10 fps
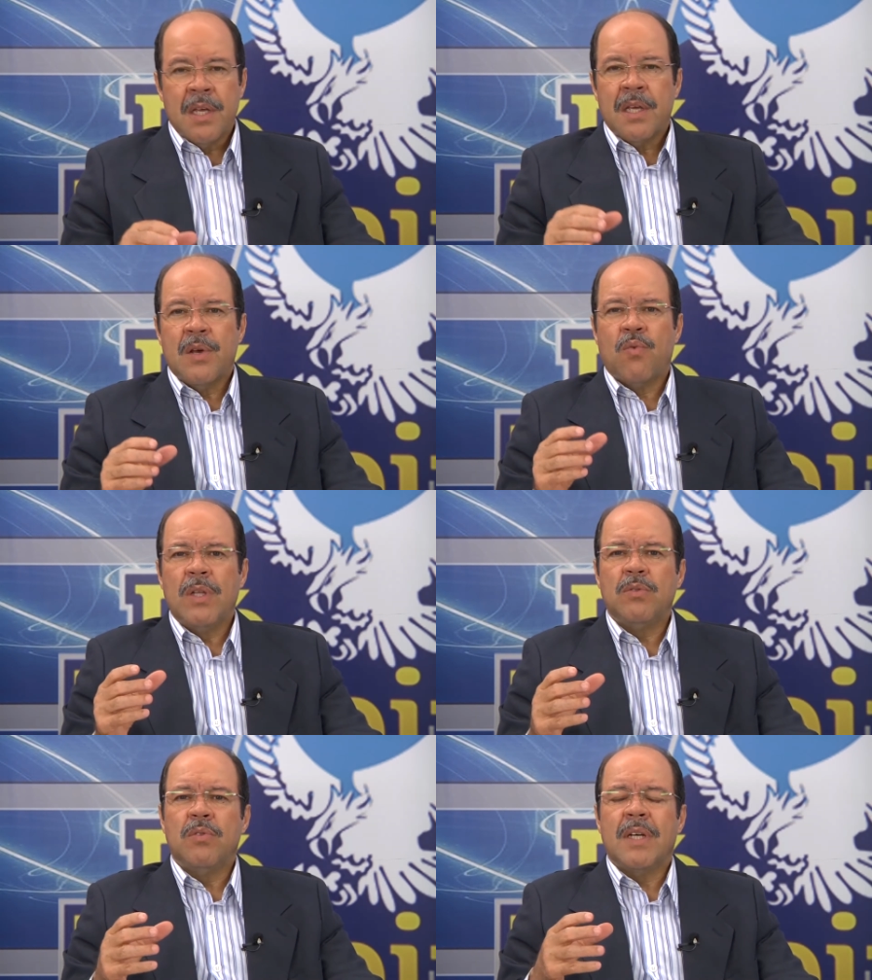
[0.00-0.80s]
que
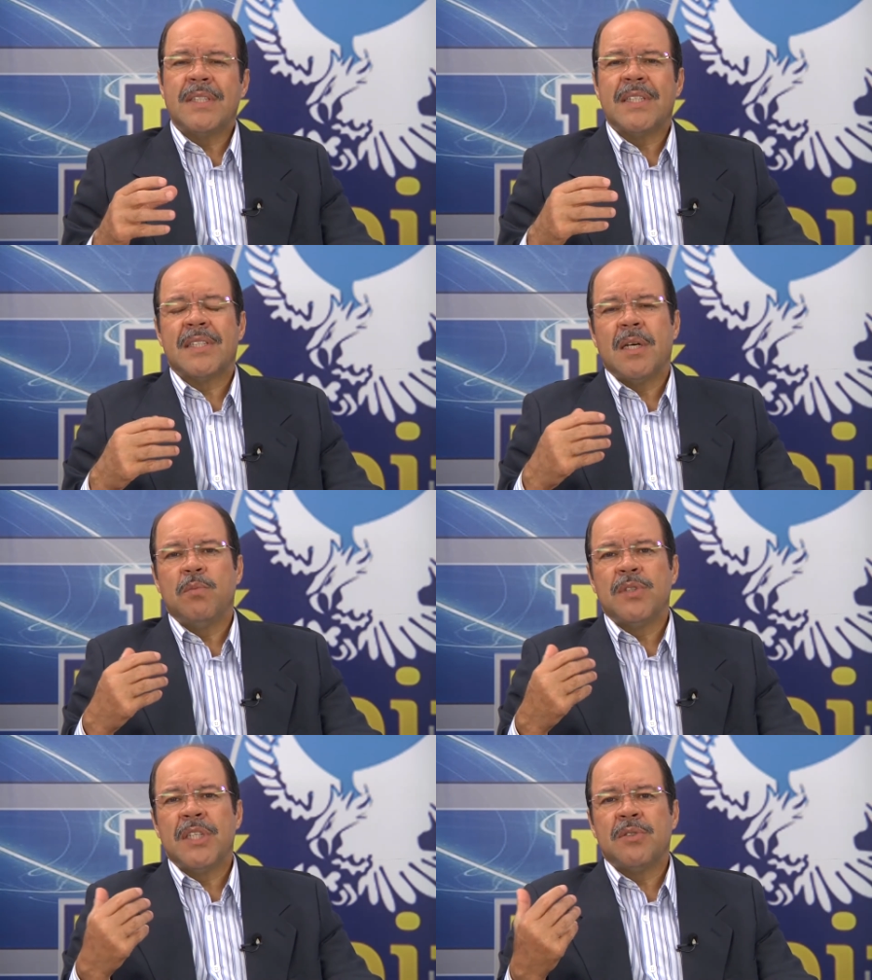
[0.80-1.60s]
quando nós
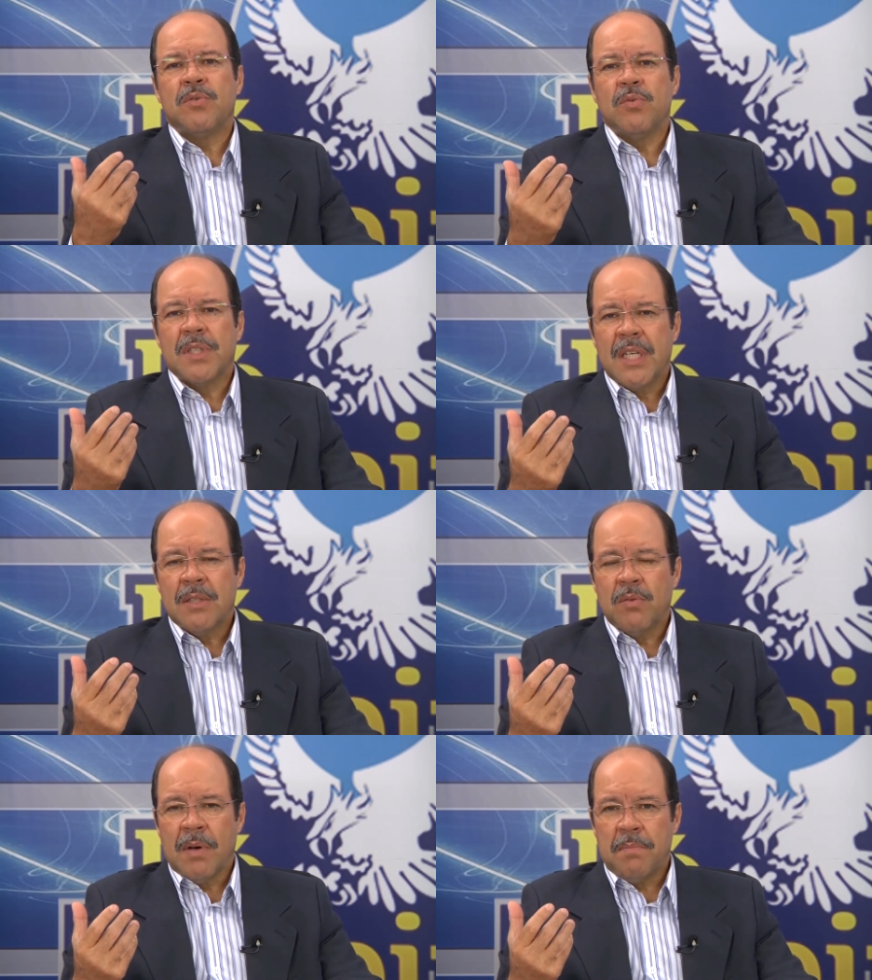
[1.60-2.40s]
estamos
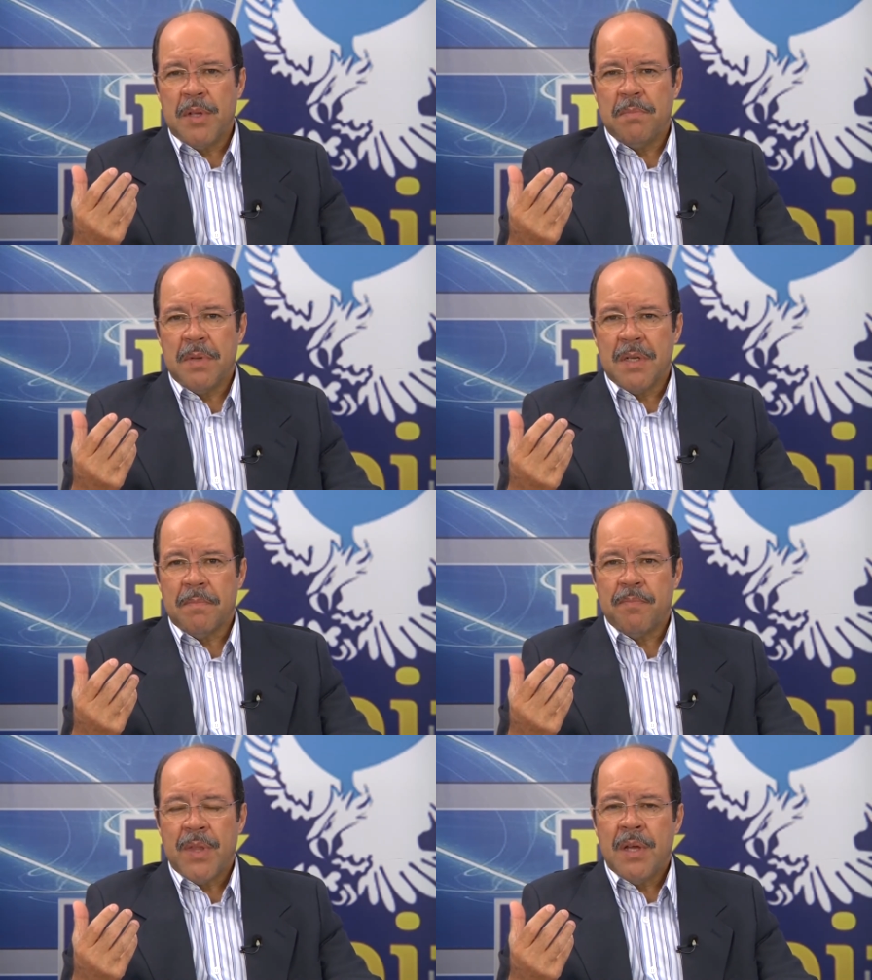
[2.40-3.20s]
estudando a Bíblia,
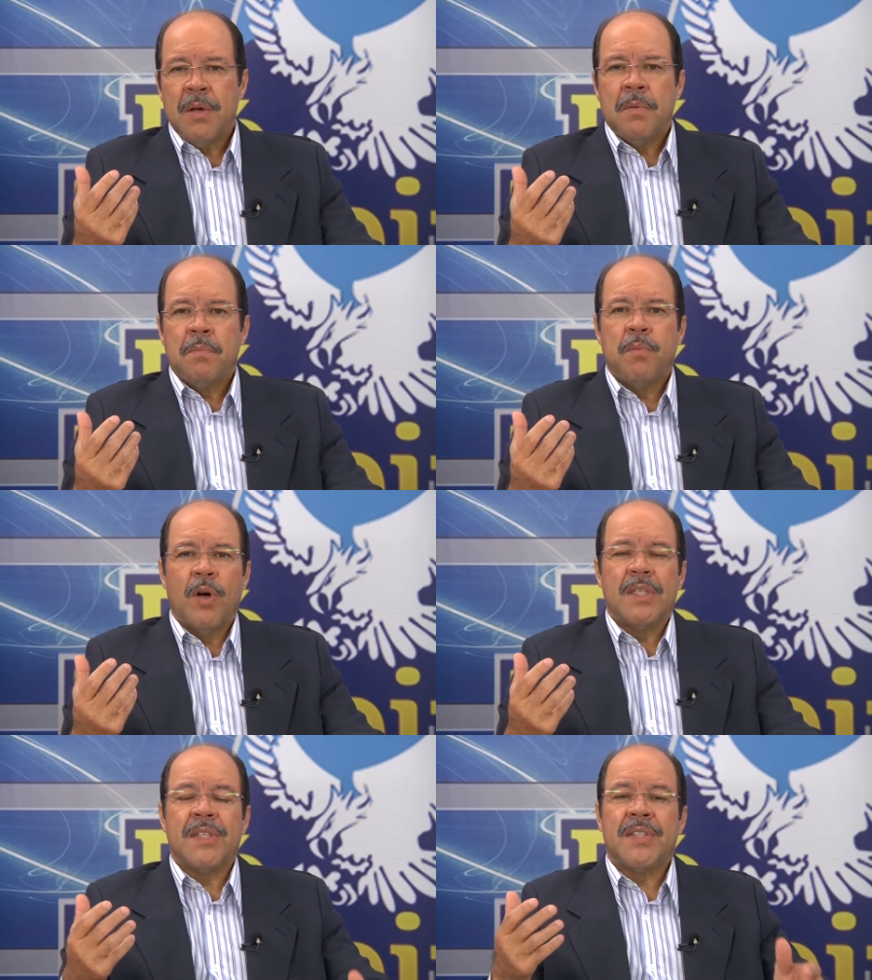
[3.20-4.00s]

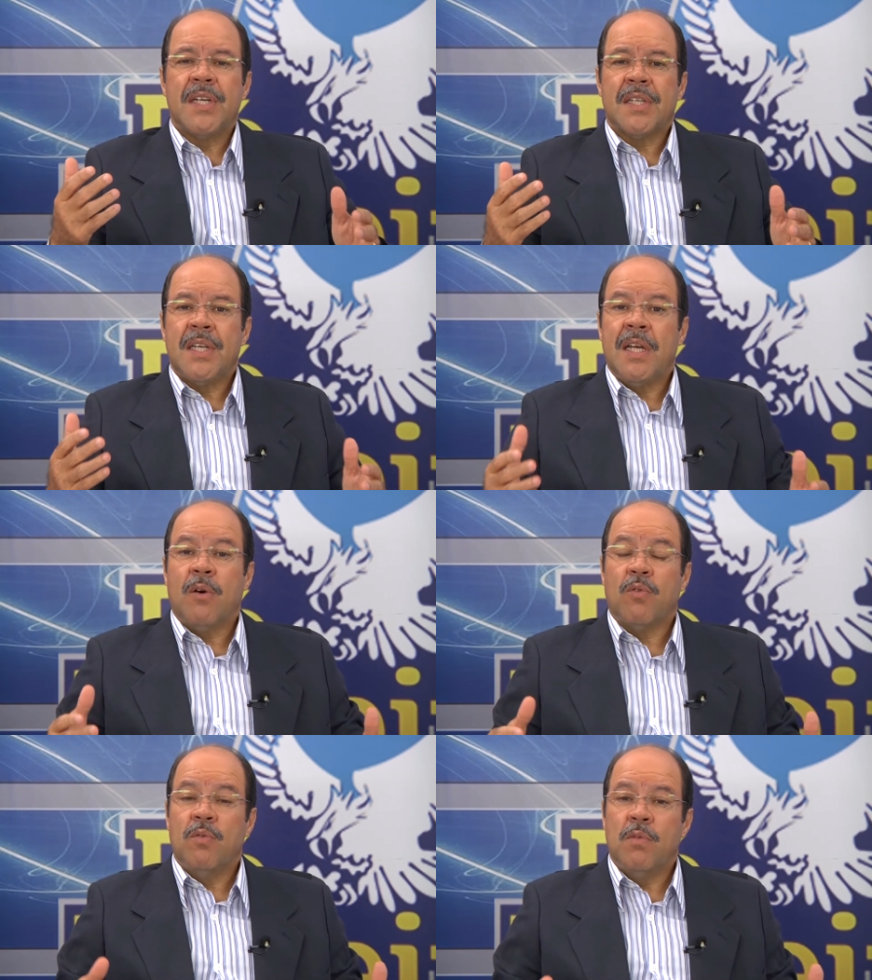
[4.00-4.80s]
pode ser que em
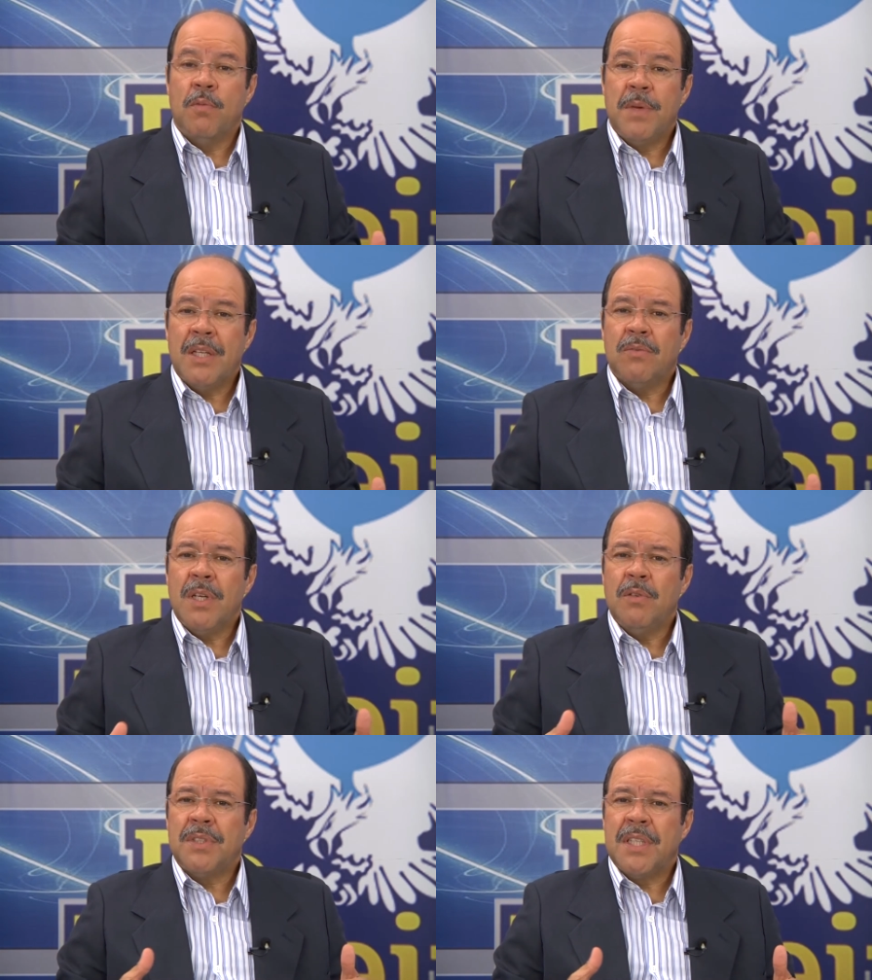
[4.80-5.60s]
algum momento
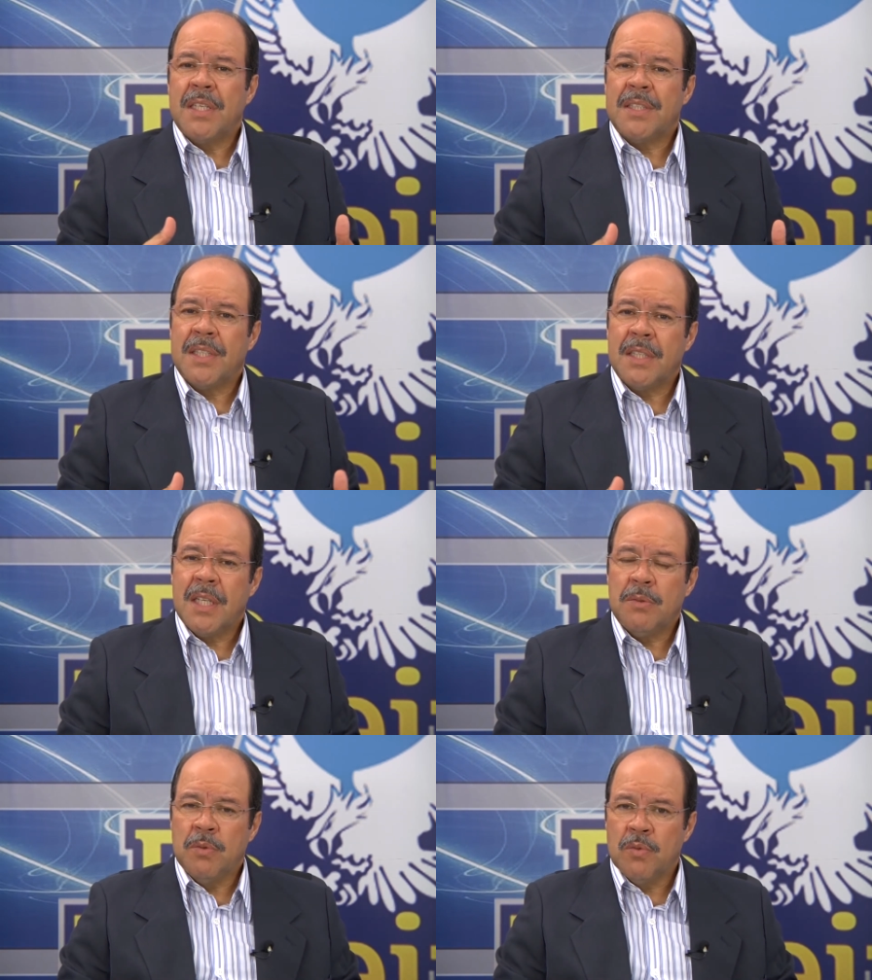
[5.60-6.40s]
eu esteja
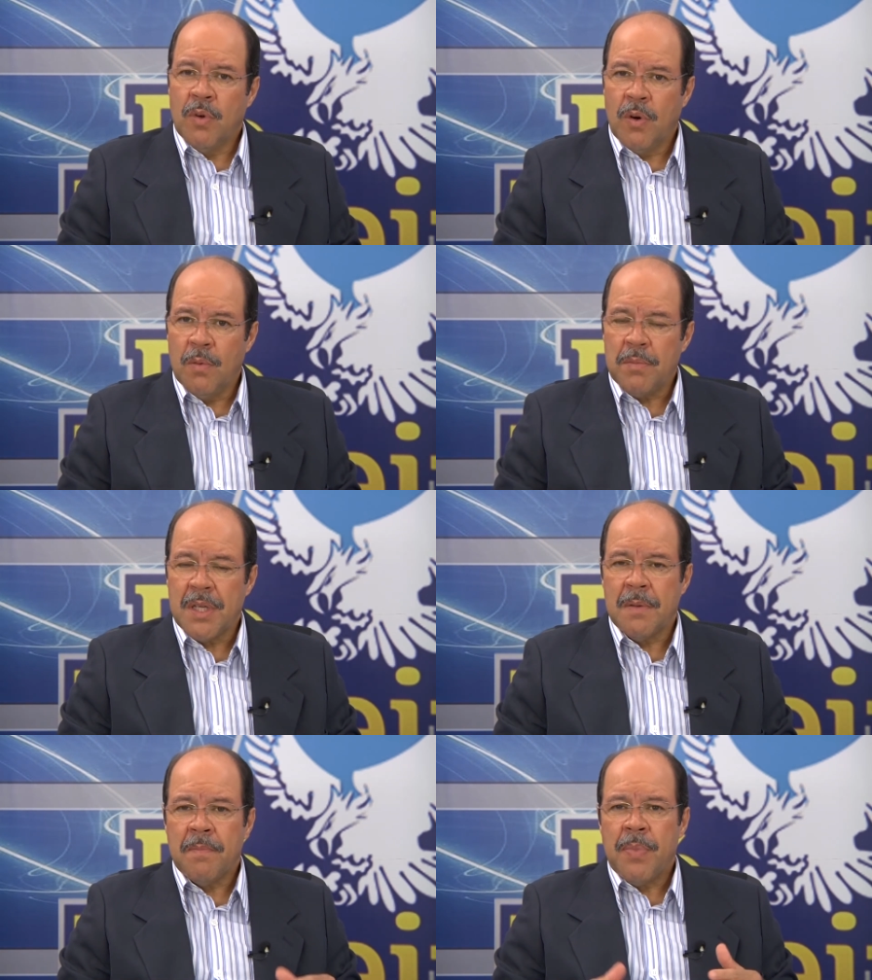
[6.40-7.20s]
citando o nome